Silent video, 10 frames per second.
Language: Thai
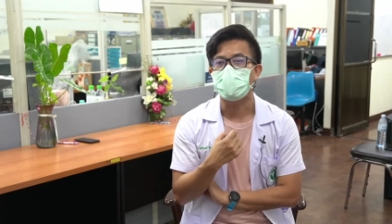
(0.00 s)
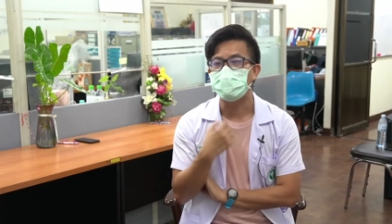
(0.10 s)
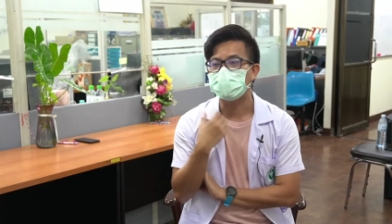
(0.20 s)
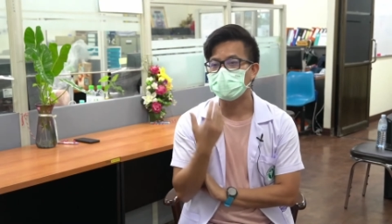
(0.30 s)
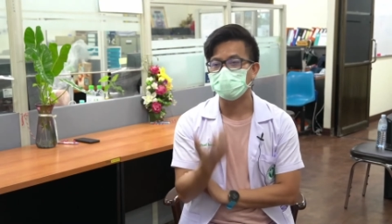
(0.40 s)
พอ
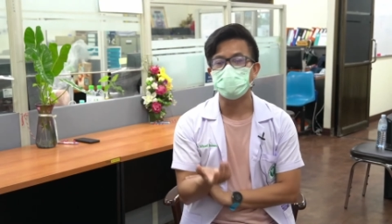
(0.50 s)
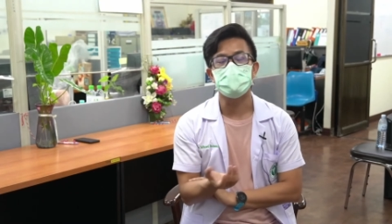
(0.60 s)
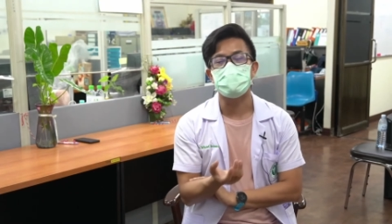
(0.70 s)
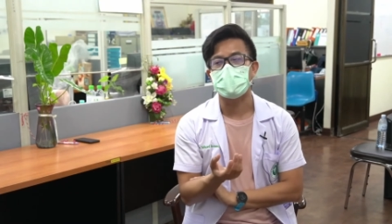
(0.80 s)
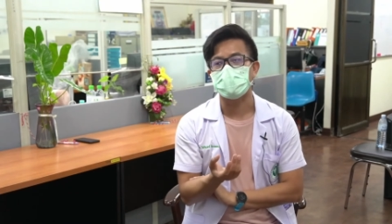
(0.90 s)
มันเกิดโรค
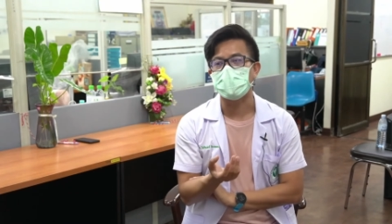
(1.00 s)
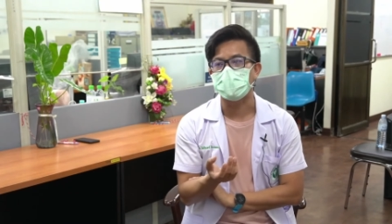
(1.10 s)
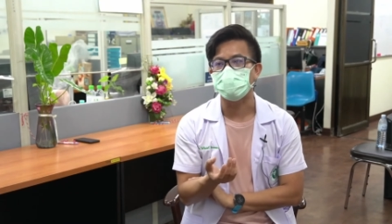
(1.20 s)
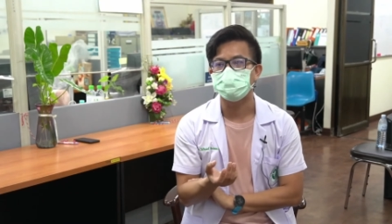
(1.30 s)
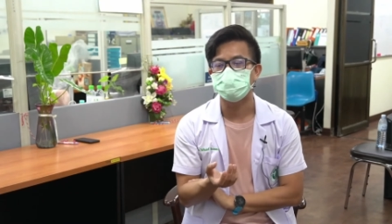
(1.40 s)
ระบาดแล้
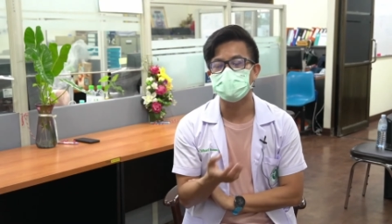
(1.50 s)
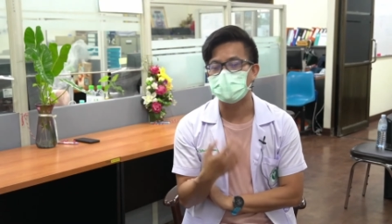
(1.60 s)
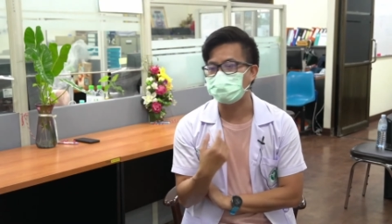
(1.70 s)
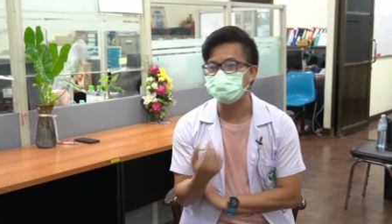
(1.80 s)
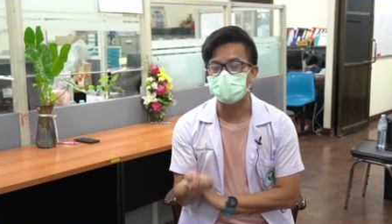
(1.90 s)
วทุกอ
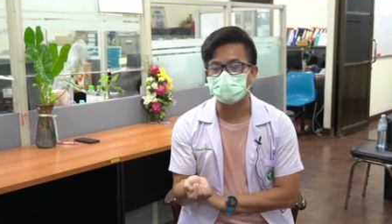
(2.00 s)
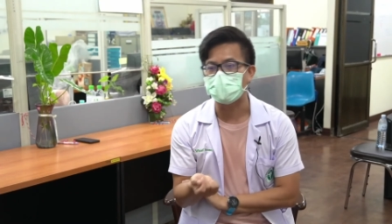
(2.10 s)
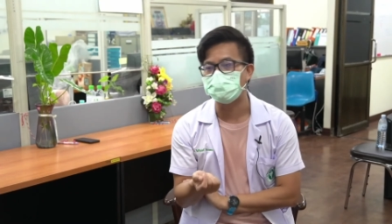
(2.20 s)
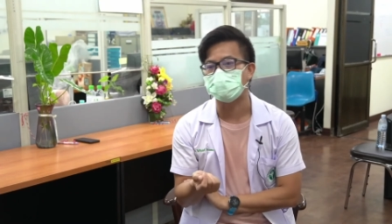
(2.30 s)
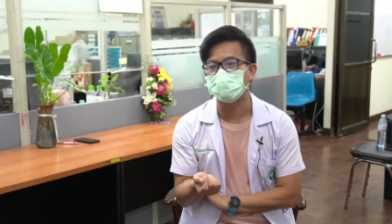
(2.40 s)
ย่างมันเปลี่ยนไป
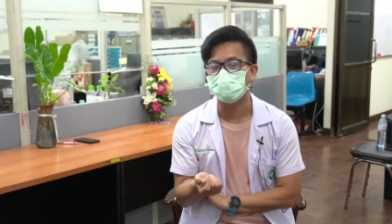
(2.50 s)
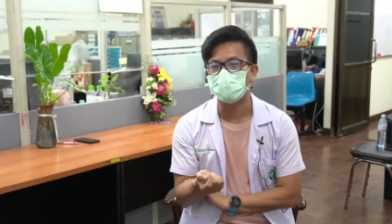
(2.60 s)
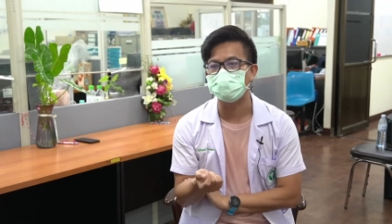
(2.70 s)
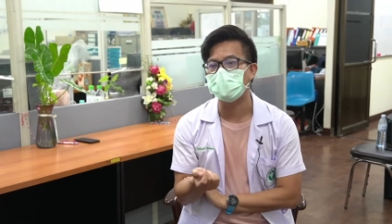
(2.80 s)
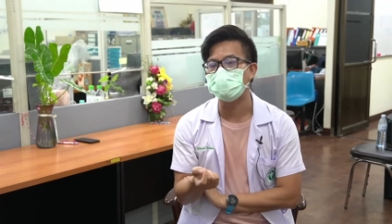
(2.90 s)
หมด
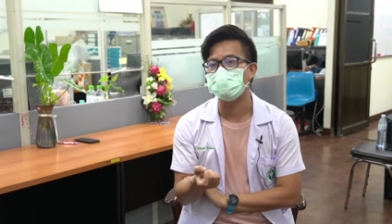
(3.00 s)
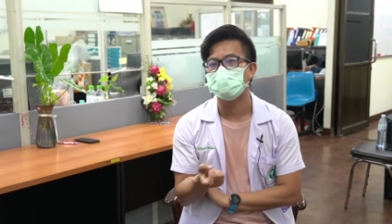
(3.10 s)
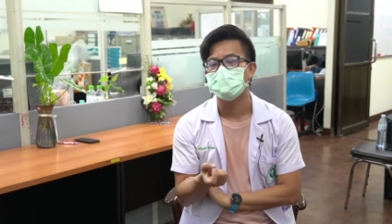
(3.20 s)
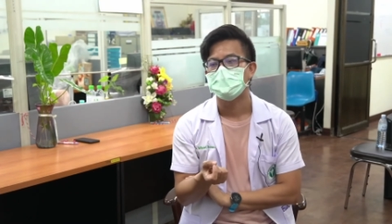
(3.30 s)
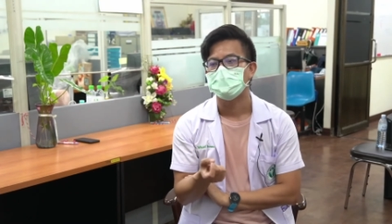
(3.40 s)
เราต้อง
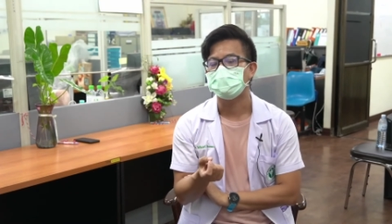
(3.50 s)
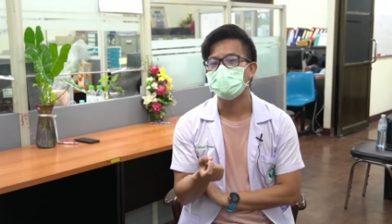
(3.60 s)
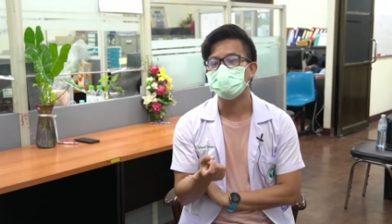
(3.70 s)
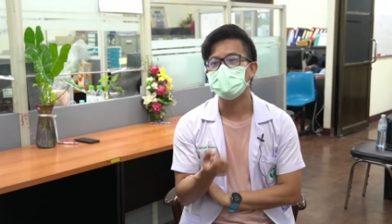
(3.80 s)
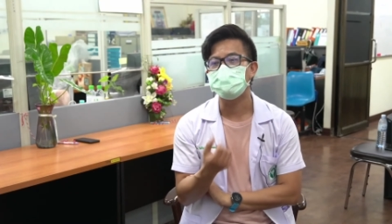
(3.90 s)
ต้
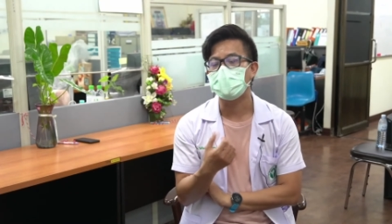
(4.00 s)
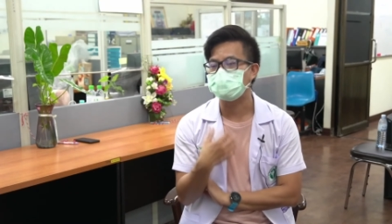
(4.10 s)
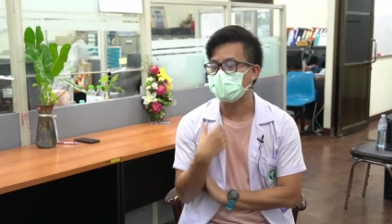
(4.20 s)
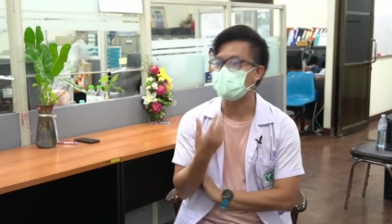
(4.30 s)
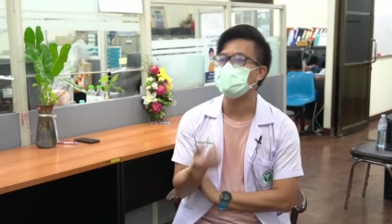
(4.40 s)
องเริ่มเอา
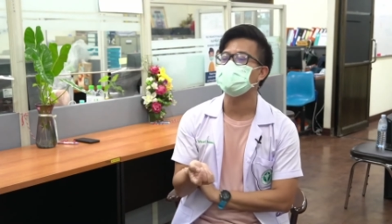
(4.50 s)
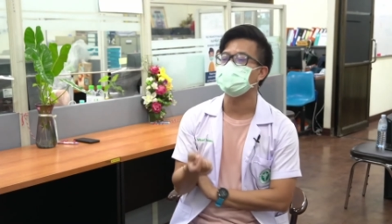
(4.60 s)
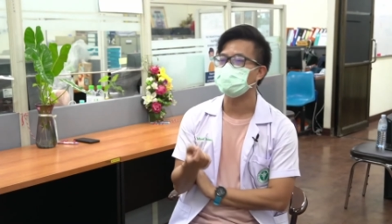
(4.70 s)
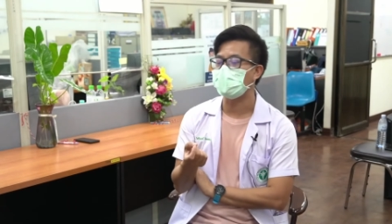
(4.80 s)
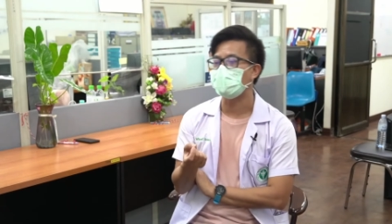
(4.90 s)
ใจเขามา
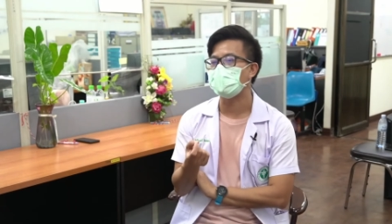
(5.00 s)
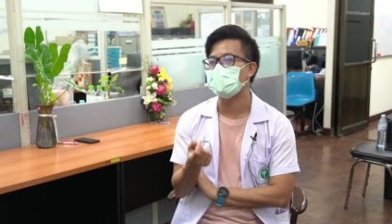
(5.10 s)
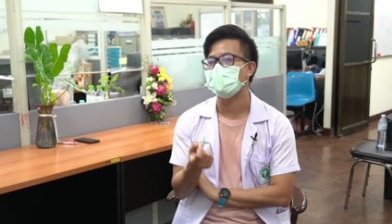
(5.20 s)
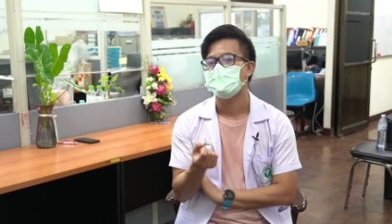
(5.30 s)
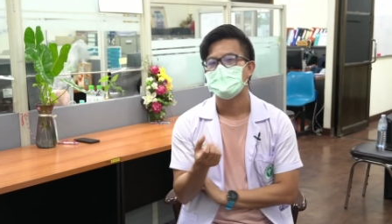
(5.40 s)
ใส่ใจเราว่า
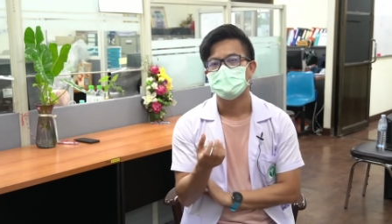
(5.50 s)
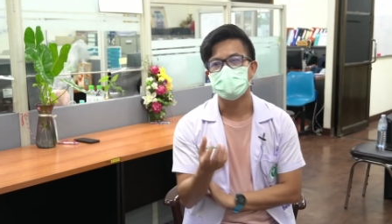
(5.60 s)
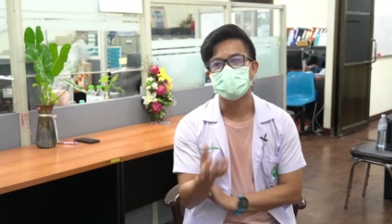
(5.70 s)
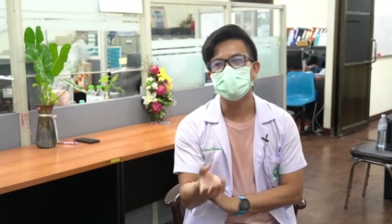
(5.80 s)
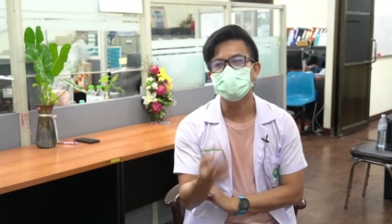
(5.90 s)
ใน
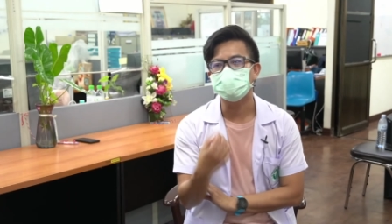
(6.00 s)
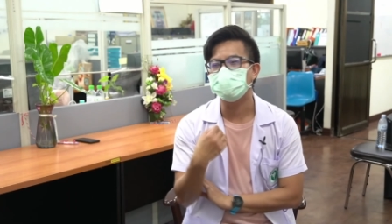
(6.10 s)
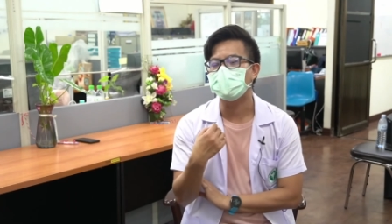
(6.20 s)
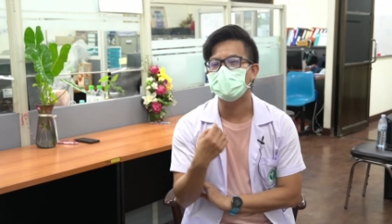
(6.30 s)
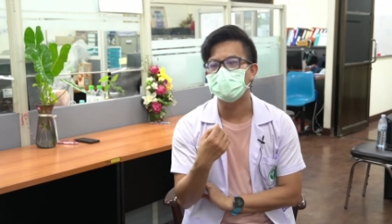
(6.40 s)
กรณี
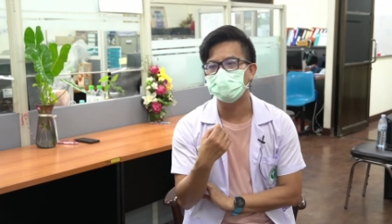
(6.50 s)
ที่เรา